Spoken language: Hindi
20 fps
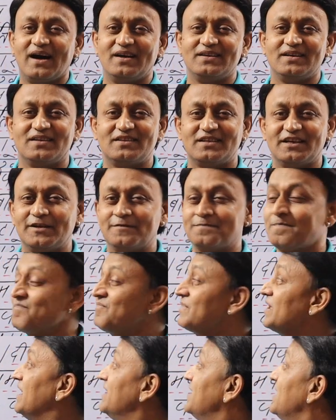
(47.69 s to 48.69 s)
कहा जाता है
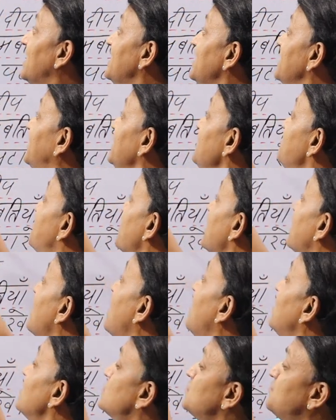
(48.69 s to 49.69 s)
यानी कि
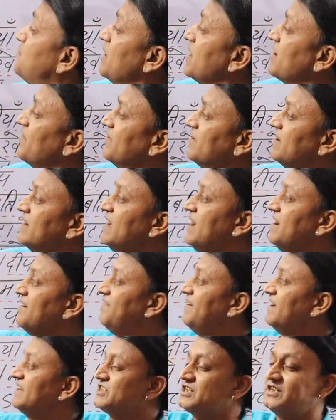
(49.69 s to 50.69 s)
प्रकाश पर्व
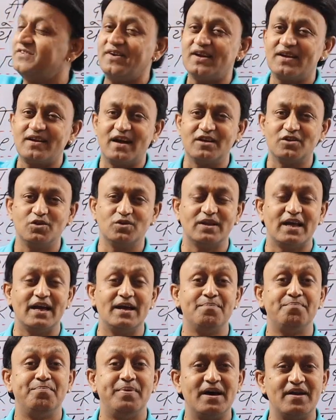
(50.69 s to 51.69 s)
फेस्टिवल का अर्थ होता
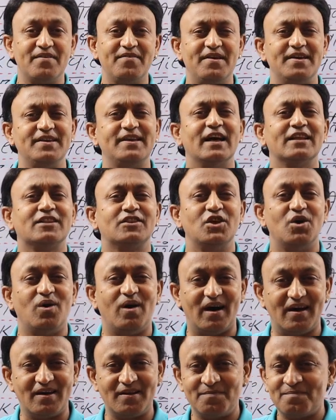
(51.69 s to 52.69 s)
है पर्व या
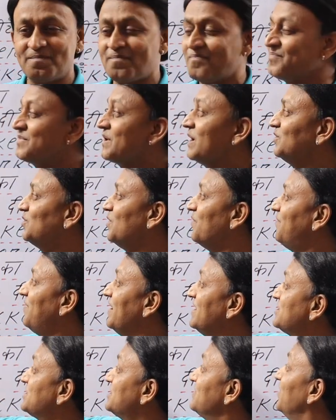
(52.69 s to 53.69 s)
त्यौहार तो
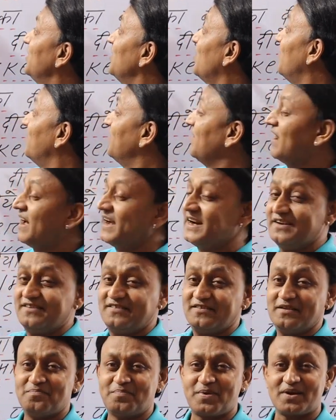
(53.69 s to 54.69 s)
फेस्टिवल ऑफ
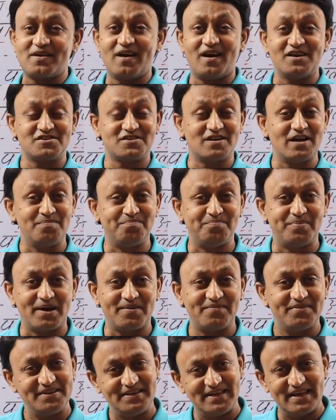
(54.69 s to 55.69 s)
लाइट्स प्रकाश का
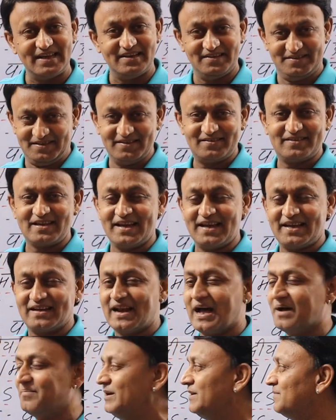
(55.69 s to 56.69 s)
पर्व ये इसका एक
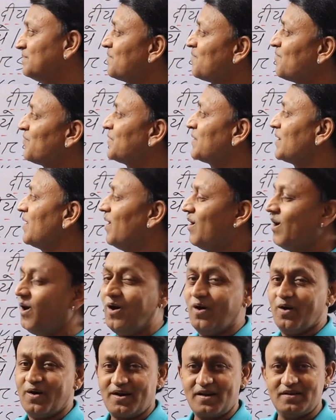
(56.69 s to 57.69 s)
नाम है
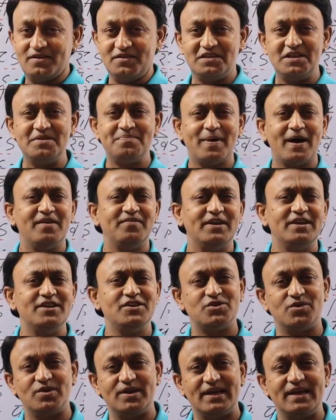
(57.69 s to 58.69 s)
और
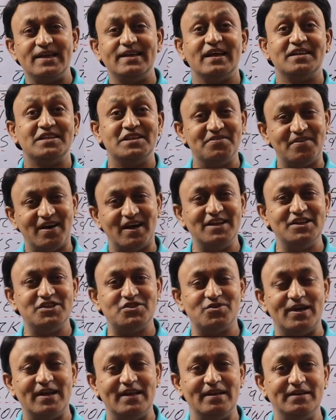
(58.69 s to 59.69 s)
दीपावली जो है या दिवाली
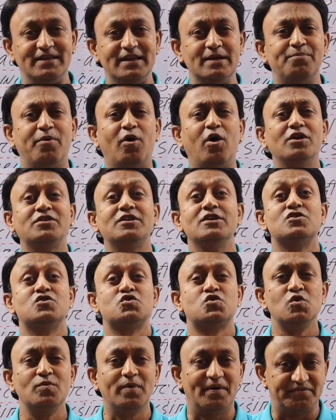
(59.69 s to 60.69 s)
जो है ये बहुत ही
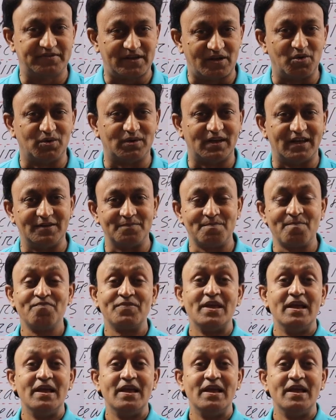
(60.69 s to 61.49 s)
शुभ अवसर होता है